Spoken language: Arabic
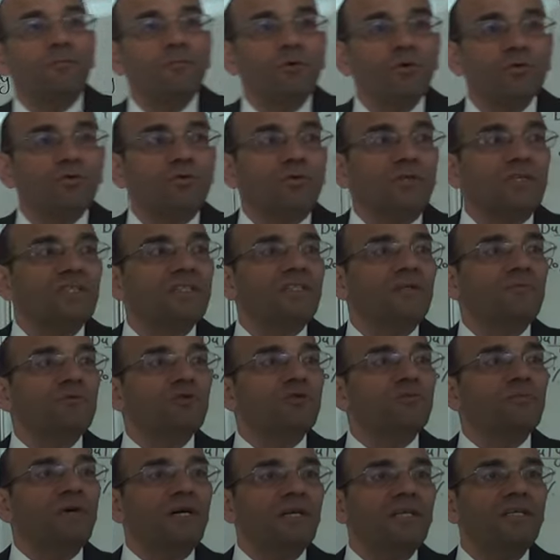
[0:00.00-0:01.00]
موتور انت
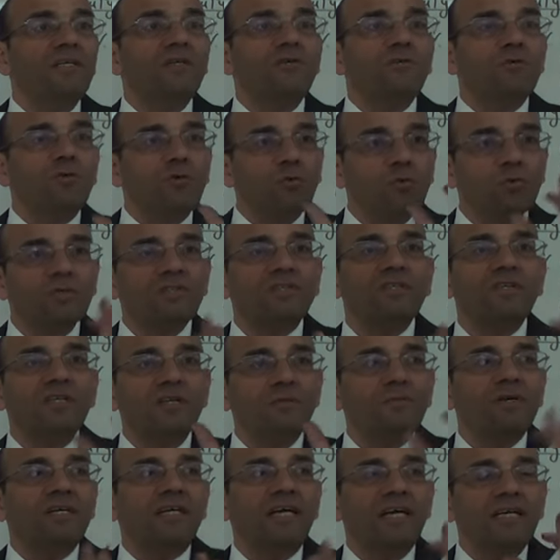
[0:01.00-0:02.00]
مطمئن انه هو وصل
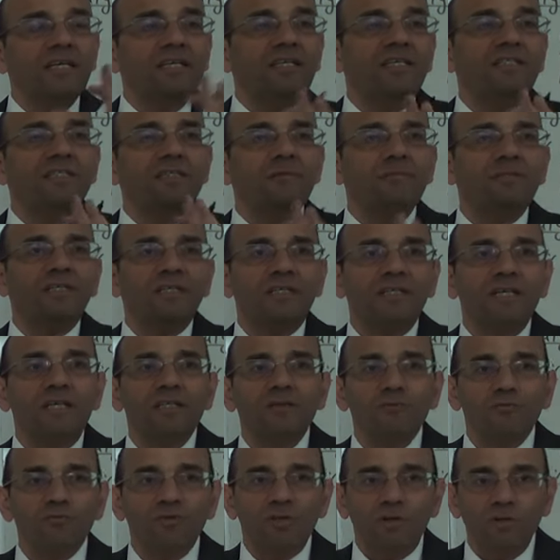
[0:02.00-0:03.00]
المكان اللي انت بدك اياه
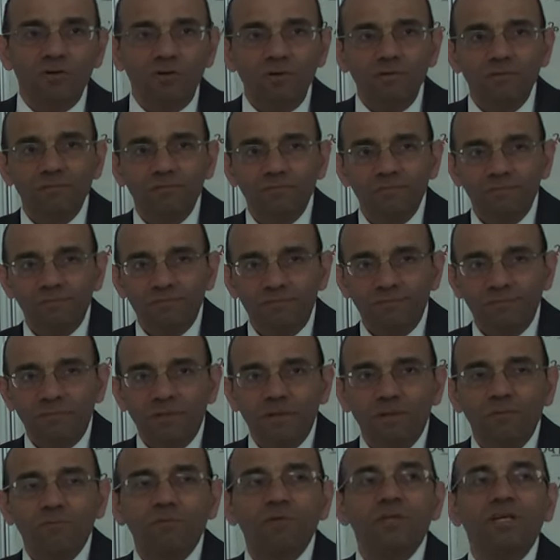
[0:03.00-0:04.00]
يوصله
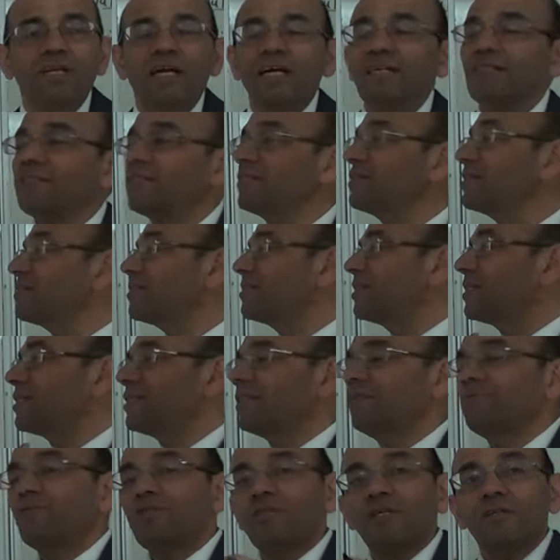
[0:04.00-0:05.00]
ولا الاحسن
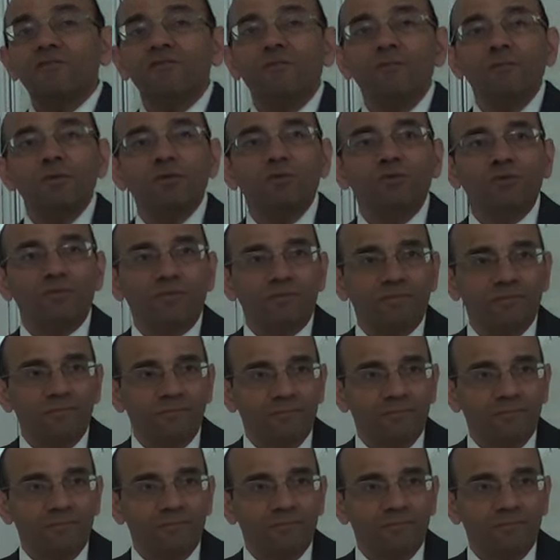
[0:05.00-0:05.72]
تستخدم سيرف موتور